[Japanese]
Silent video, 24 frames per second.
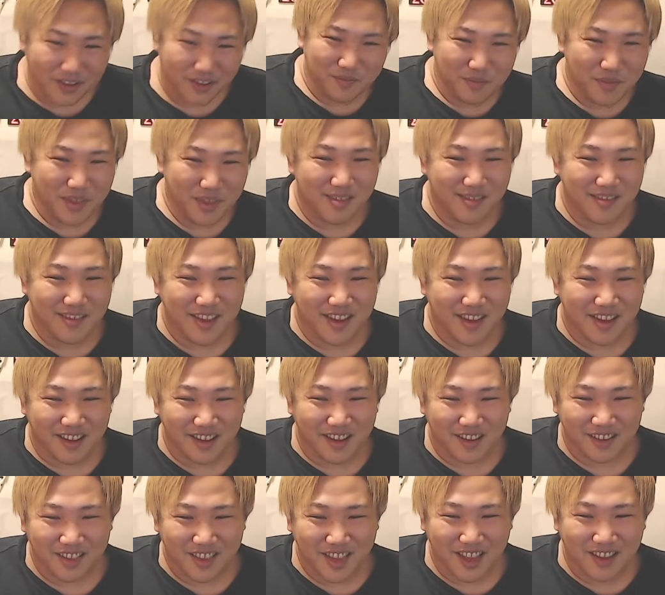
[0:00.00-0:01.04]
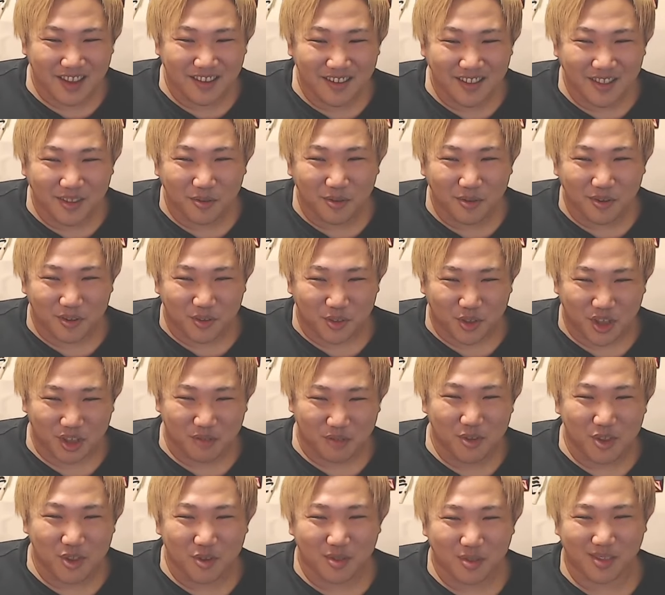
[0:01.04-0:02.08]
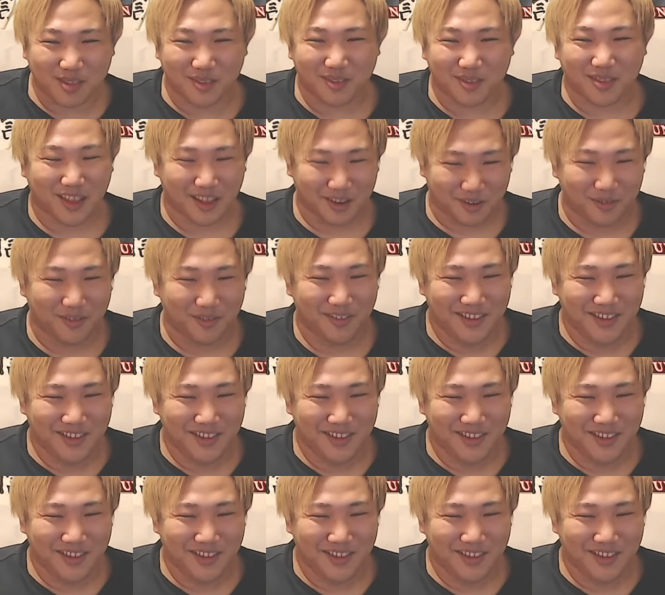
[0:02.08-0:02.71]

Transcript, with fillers: ミズニャン TikTok の事務所作ったの